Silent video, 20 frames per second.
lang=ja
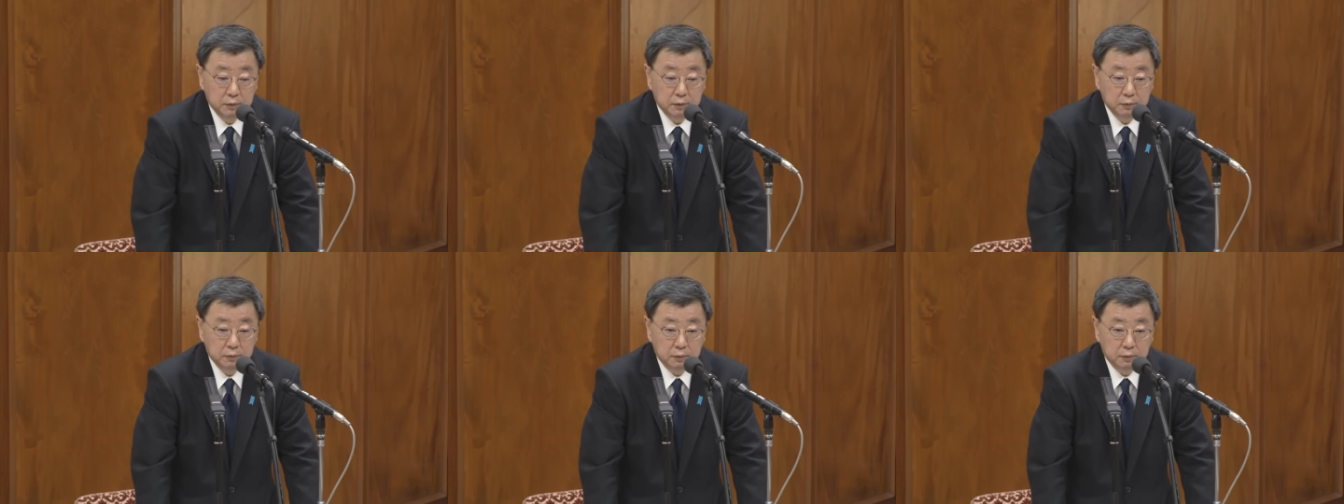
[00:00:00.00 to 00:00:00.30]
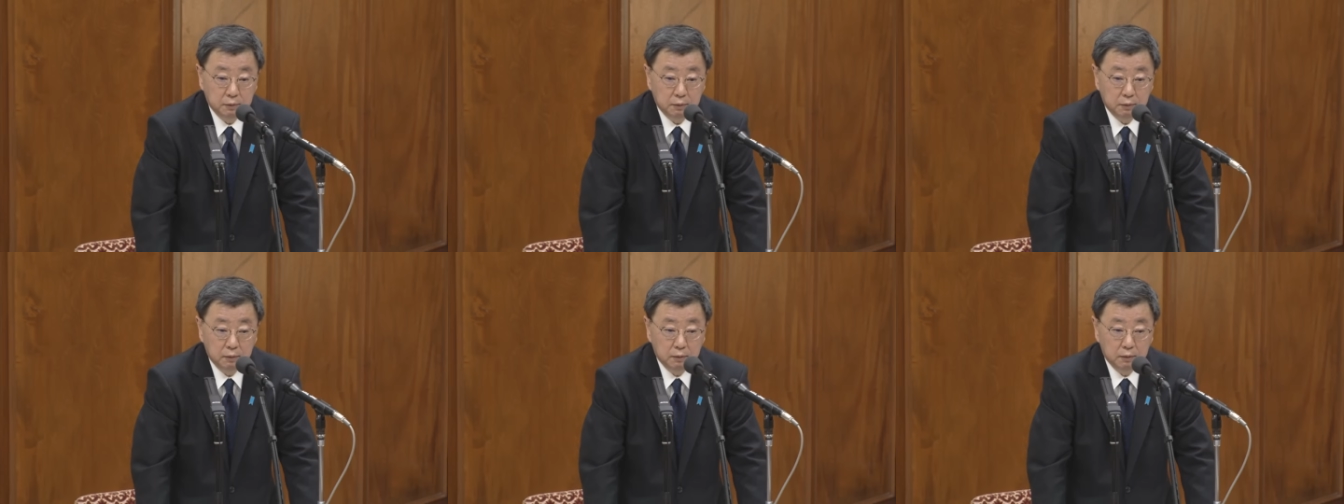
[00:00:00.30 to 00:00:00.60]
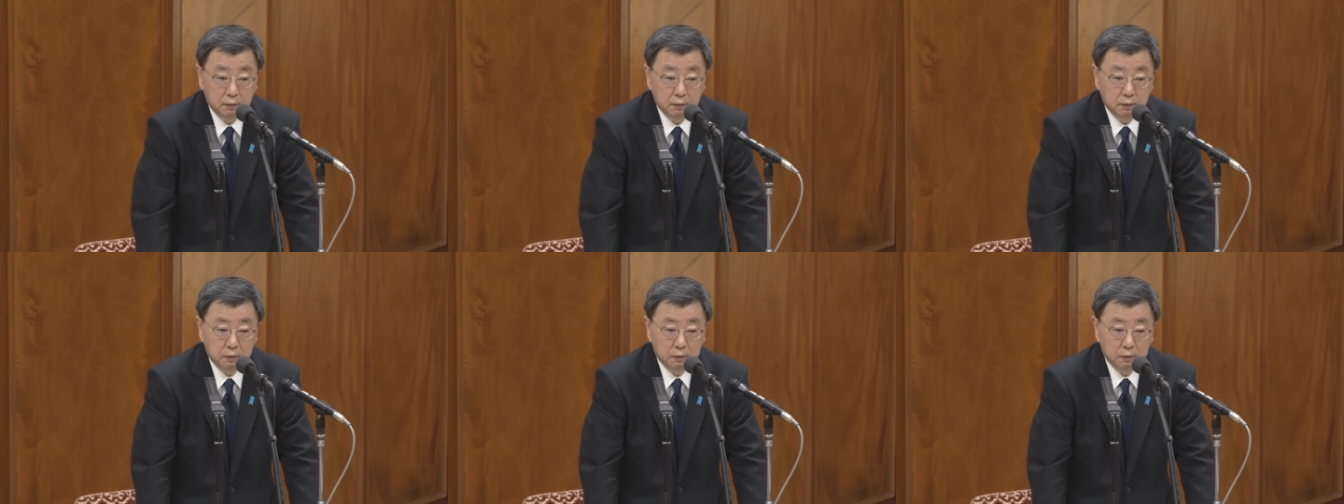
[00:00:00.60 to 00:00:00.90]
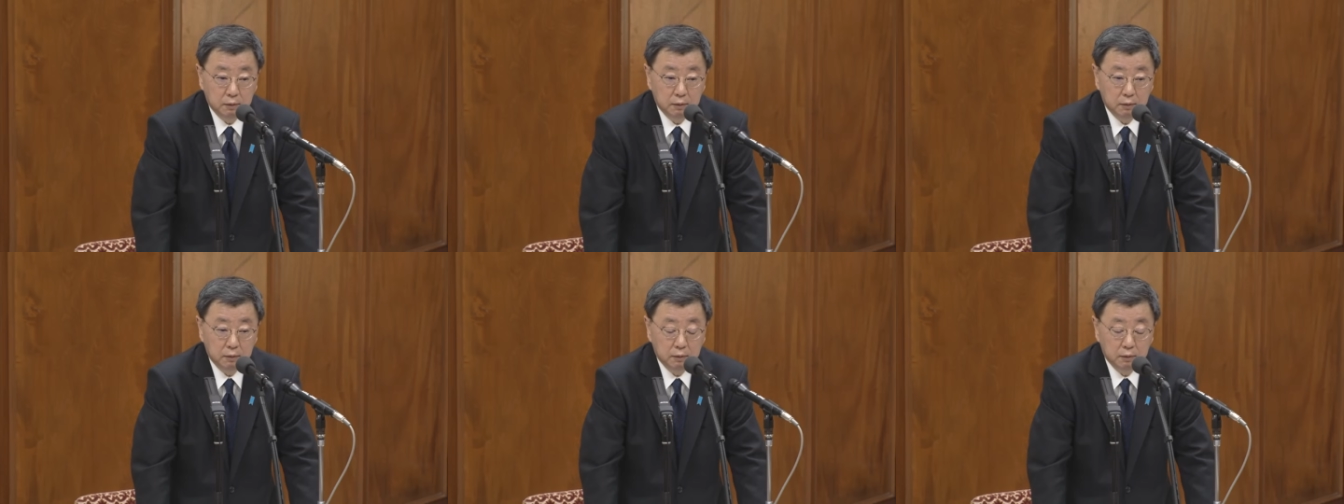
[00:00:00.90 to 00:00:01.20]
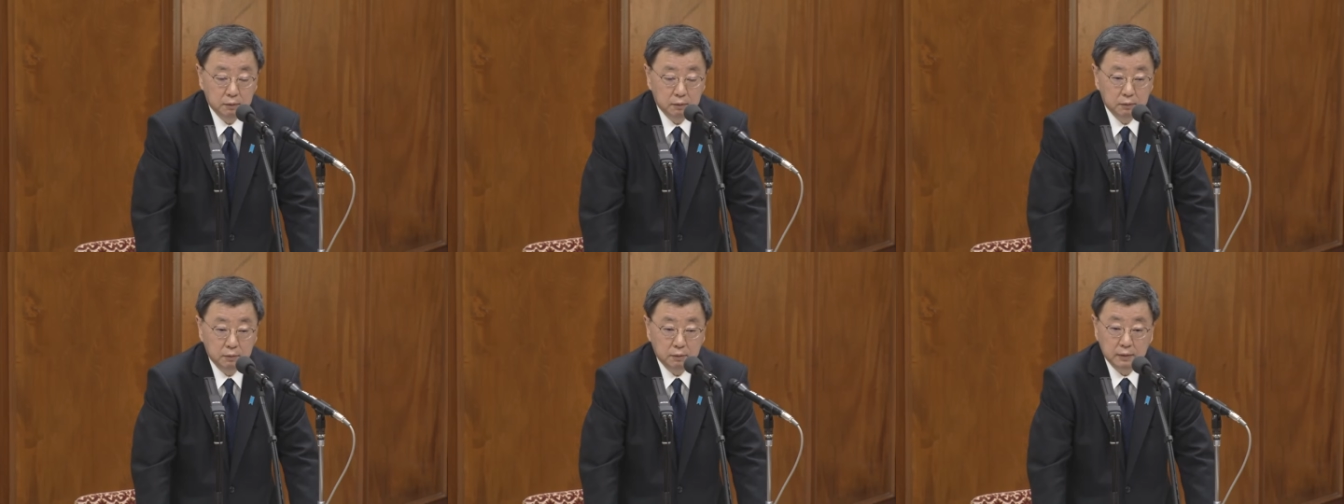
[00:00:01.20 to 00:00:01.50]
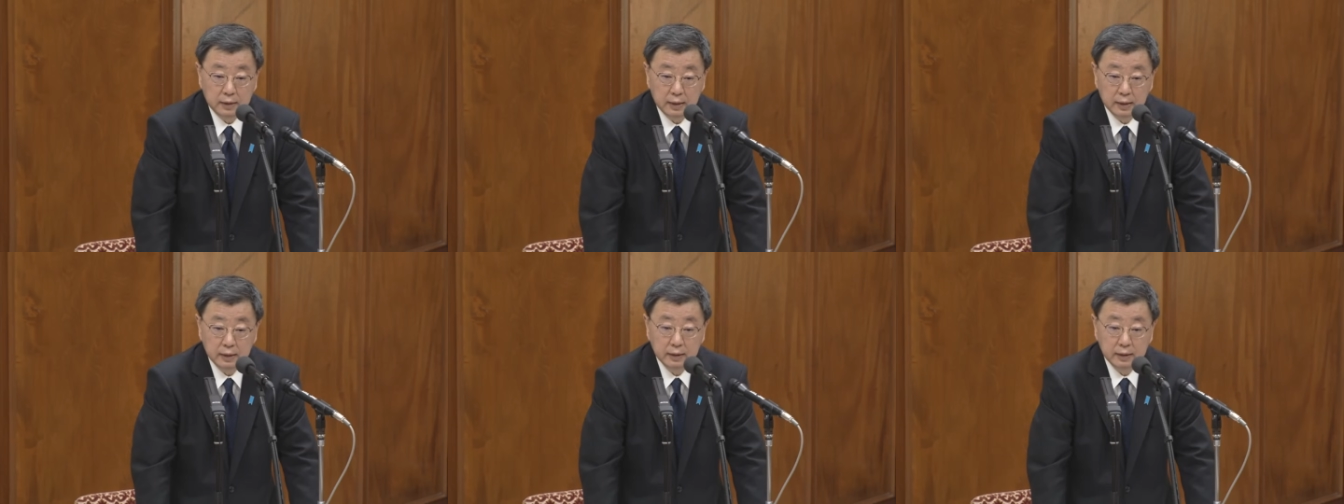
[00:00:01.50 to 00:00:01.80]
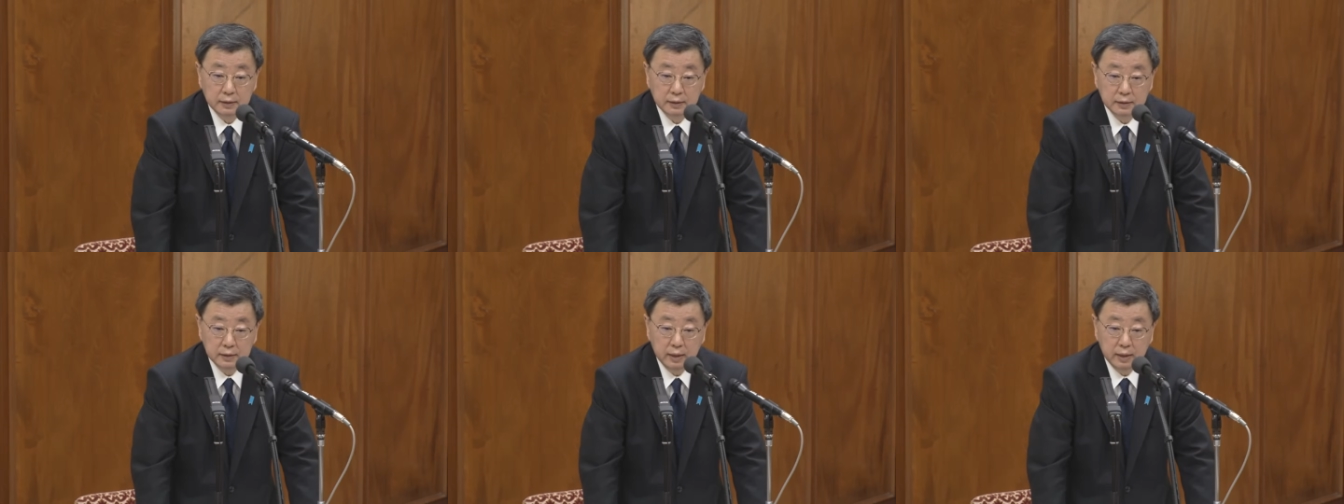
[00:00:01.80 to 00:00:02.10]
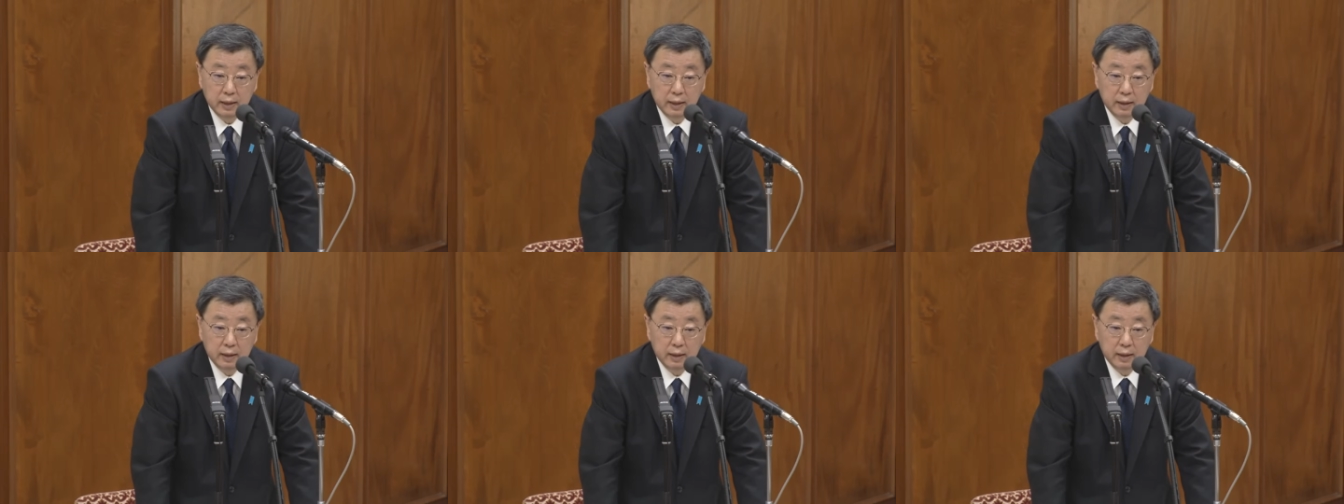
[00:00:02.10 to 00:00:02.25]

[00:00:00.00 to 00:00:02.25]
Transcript: 東京都等か